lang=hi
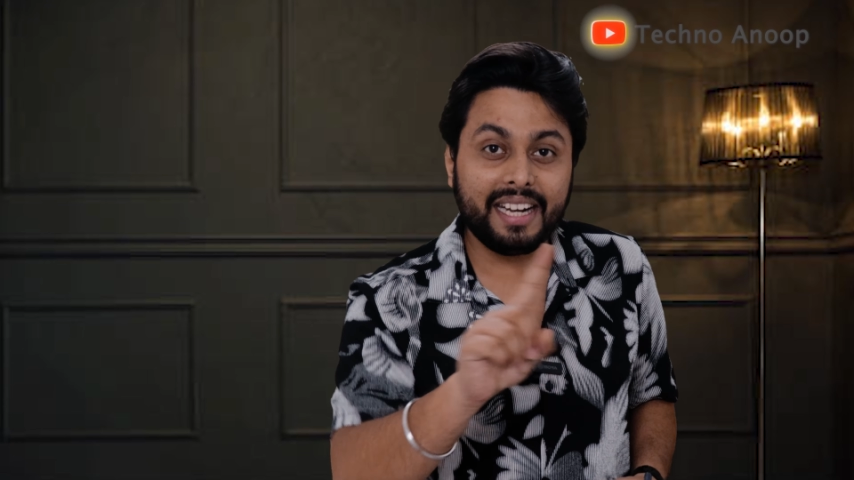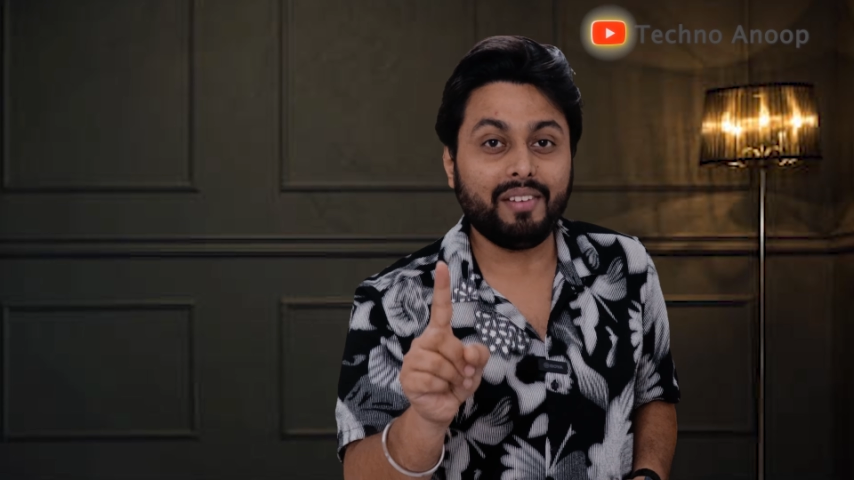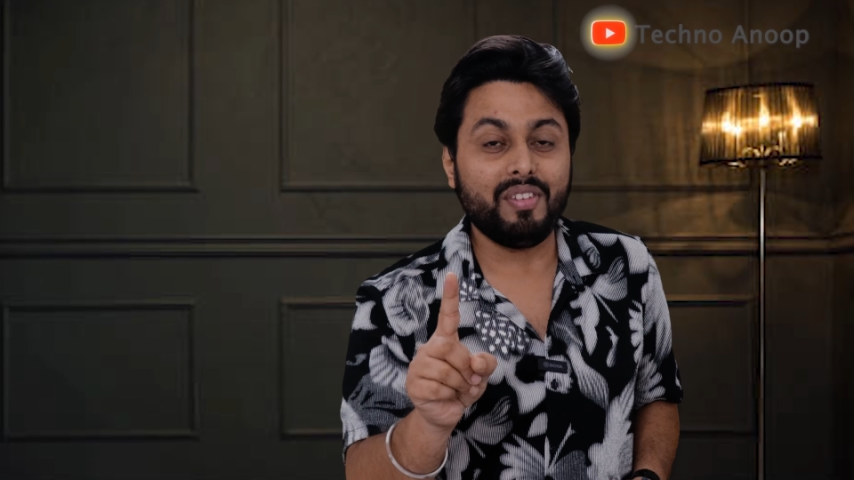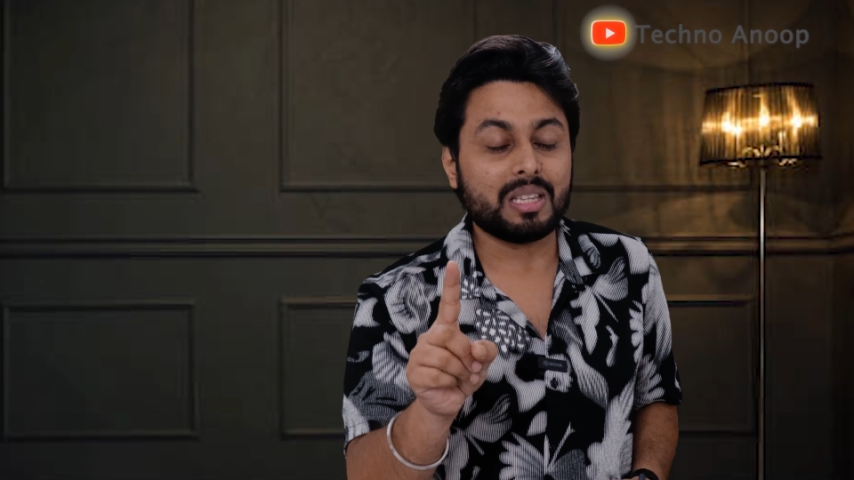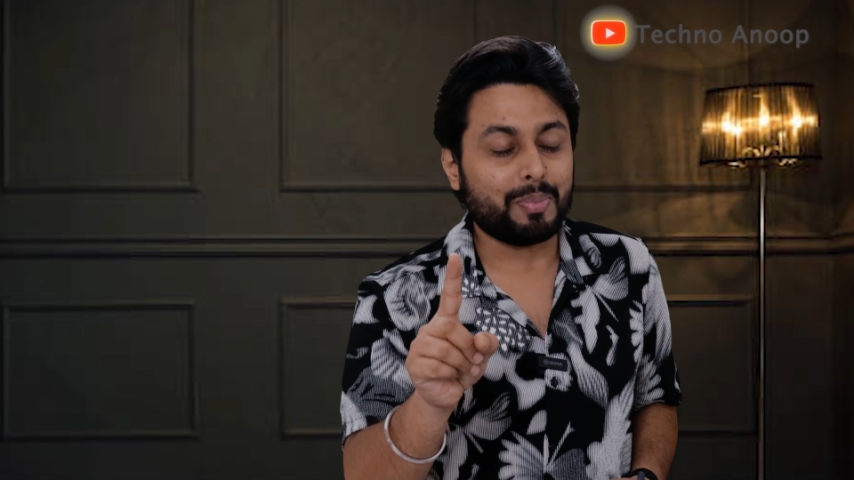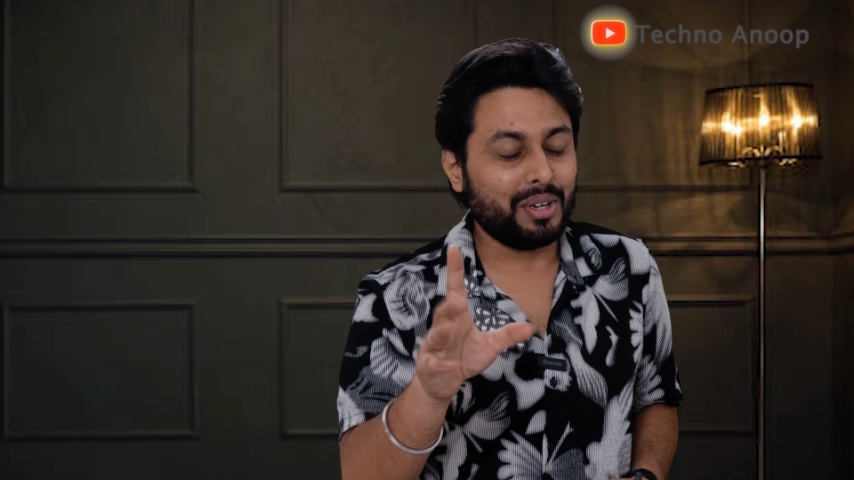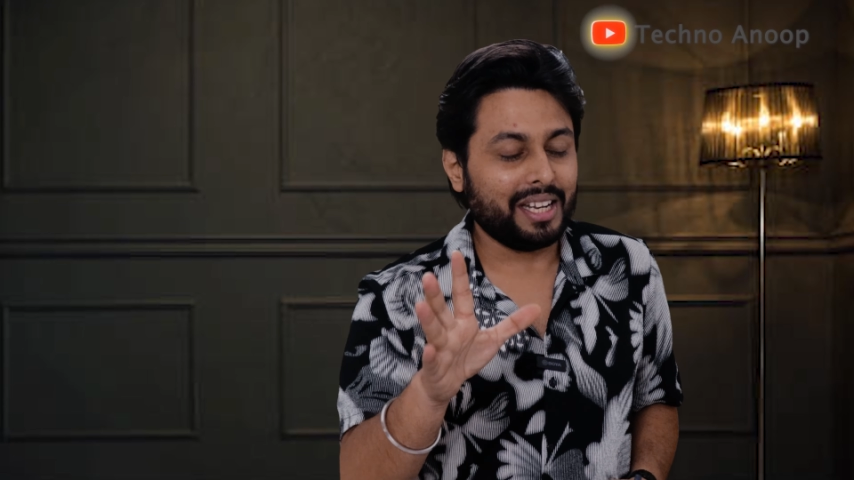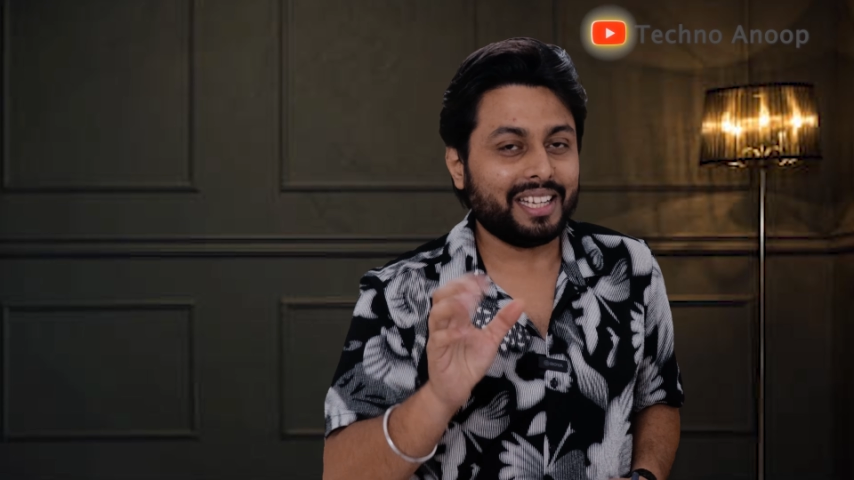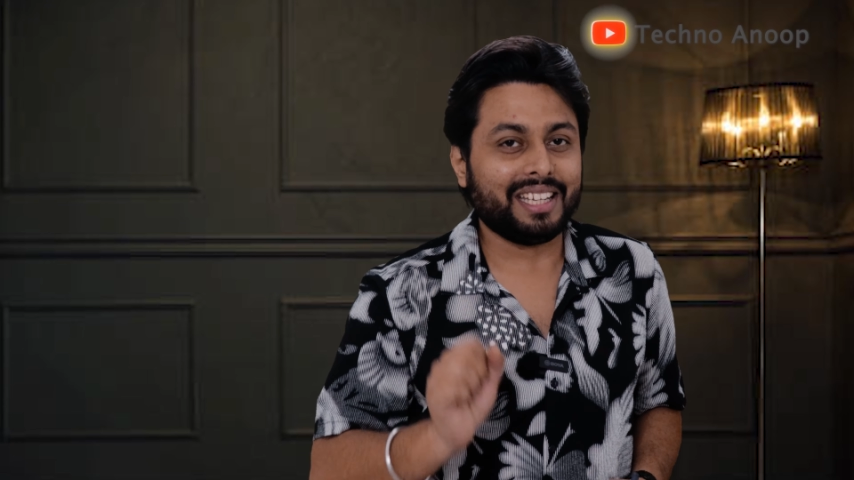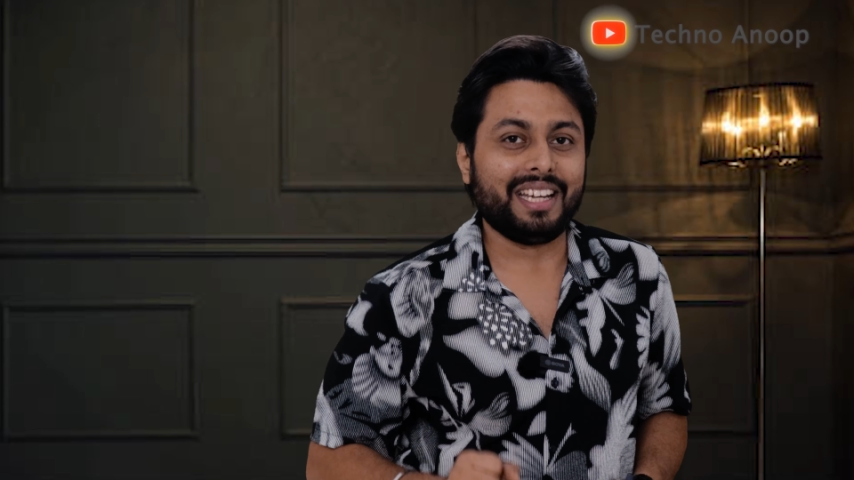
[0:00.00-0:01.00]
नेटफ्लिक्स सपोर्ट
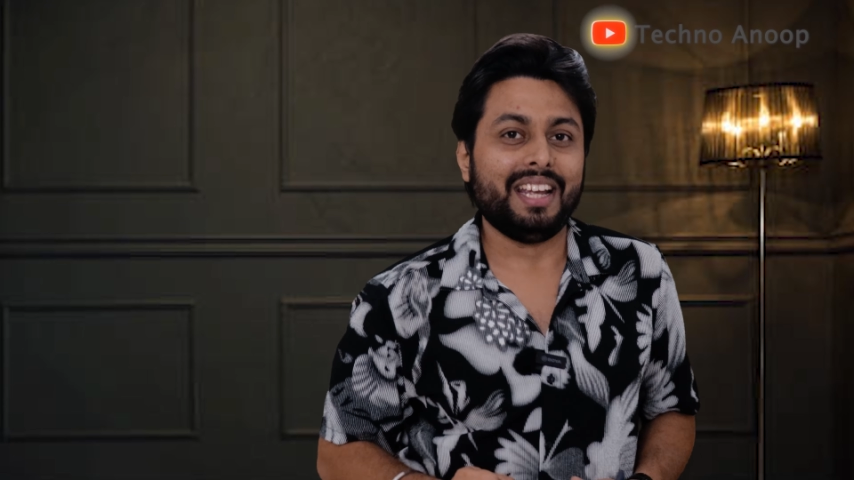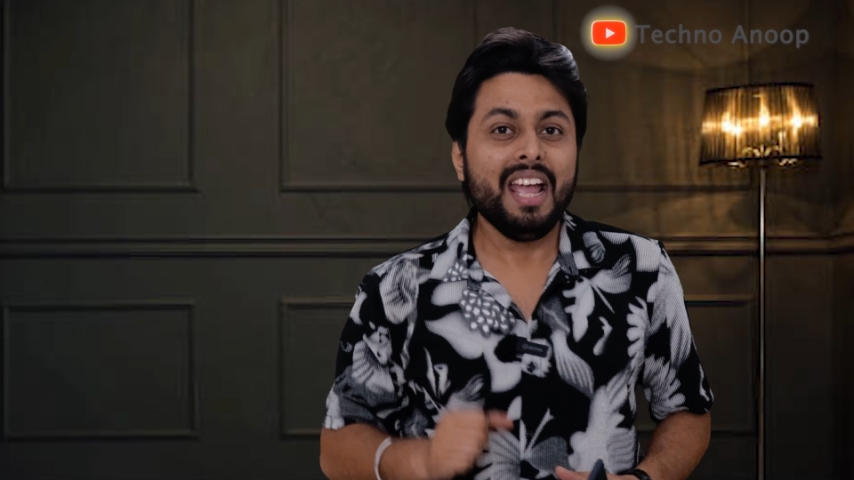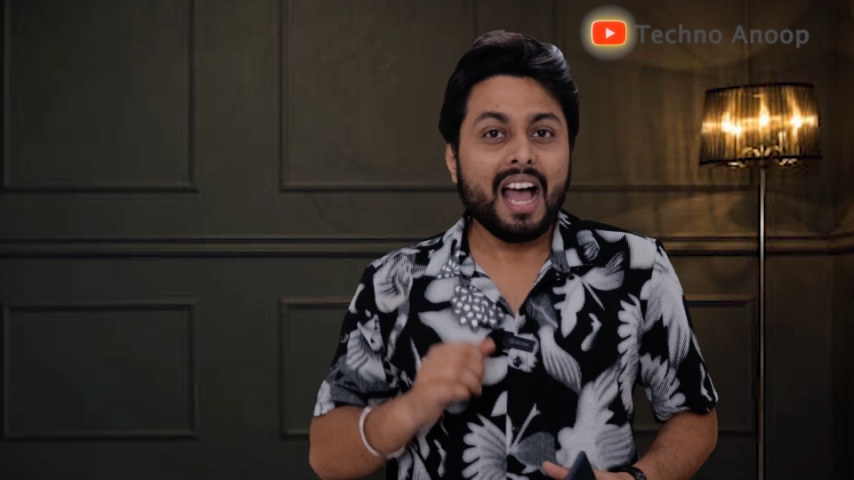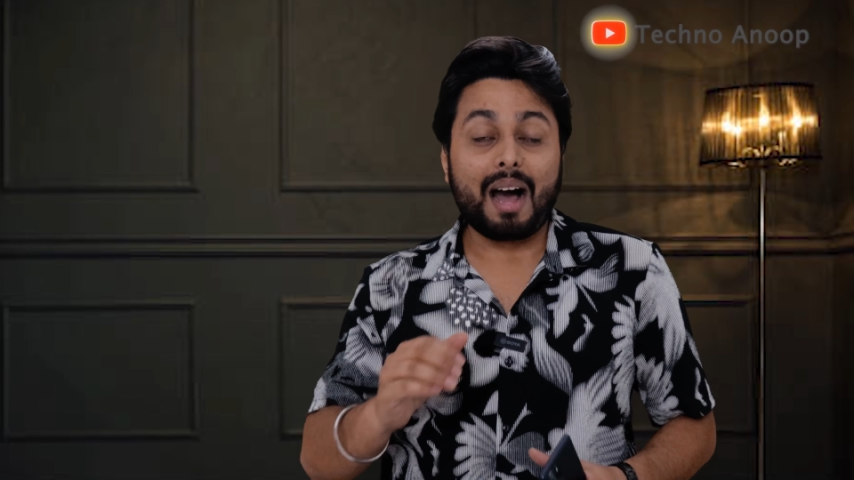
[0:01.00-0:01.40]
नहीं करेगी